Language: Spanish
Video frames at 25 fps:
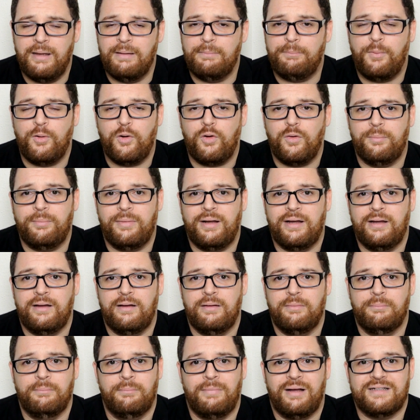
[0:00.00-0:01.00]
poco
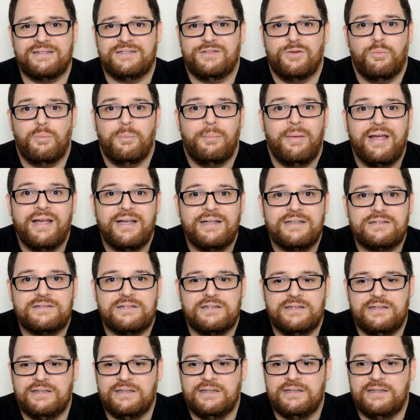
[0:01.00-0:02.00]
más, más, de un mes
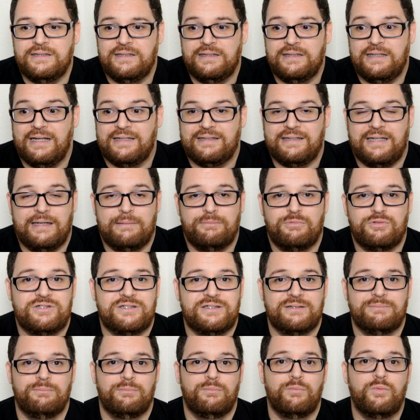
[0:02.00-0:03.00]
y la
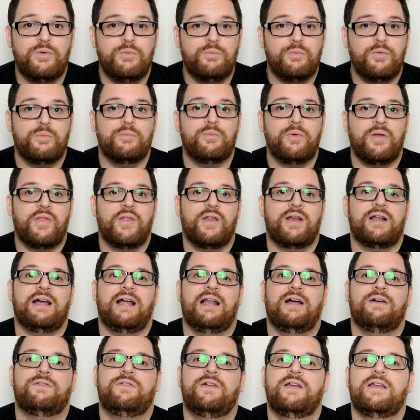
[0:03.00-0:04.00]
tenemos muy muy muy cerca
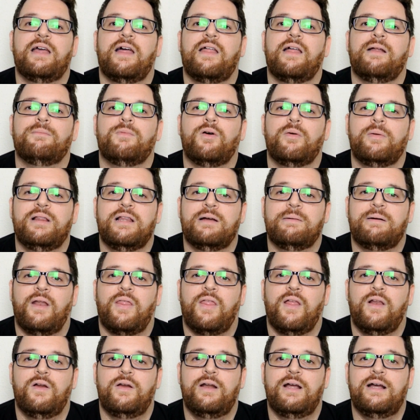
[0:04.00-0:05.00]
a la feria del móvil de
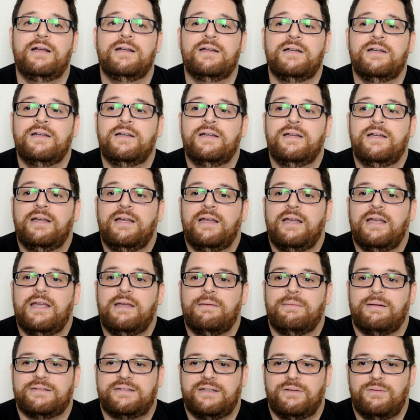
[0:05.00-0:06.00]
Barcelona
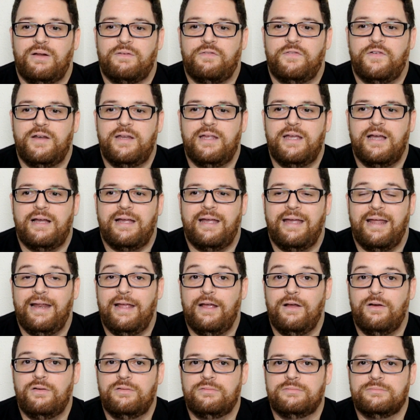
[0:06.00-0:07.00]
y va a ser una feria,
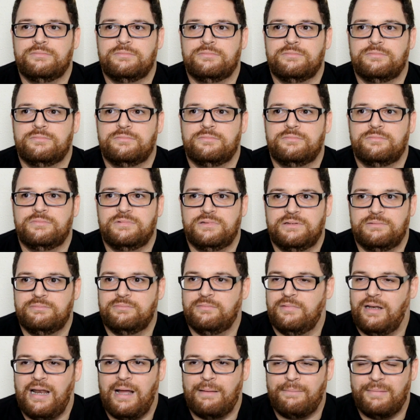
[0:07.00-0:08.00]
creo,
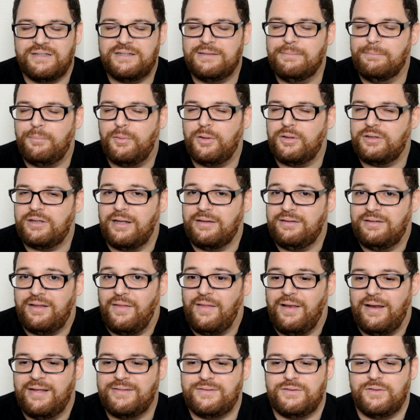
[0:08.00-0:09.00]
mm, la más importante
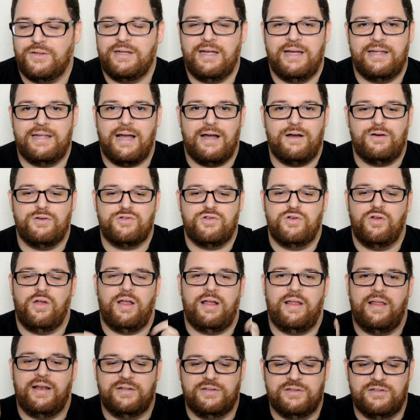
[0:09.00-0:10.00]
de la historia, ya os lo
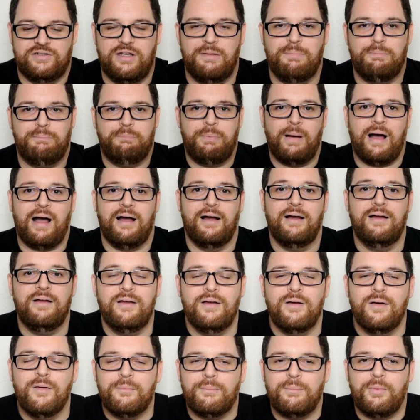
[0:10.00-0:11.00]
dado así, ¡pa!
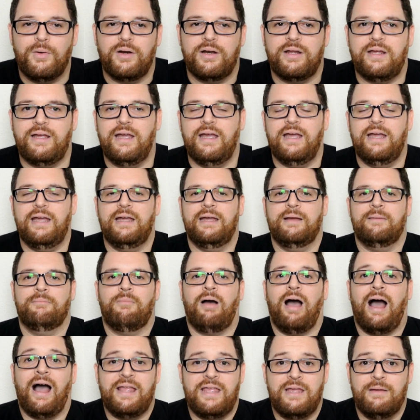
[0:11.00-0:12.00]

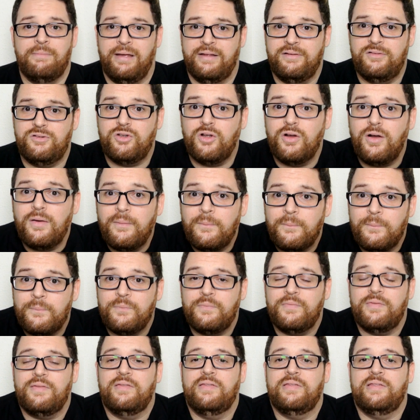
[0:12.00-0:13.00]
Porque hay evento
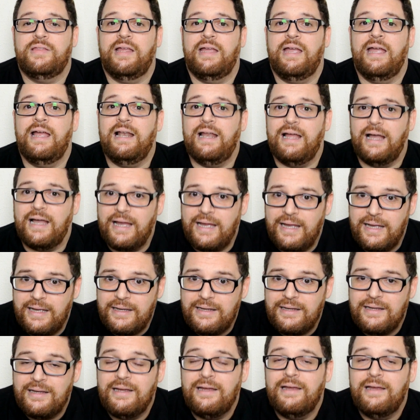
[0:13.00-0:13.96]
de LG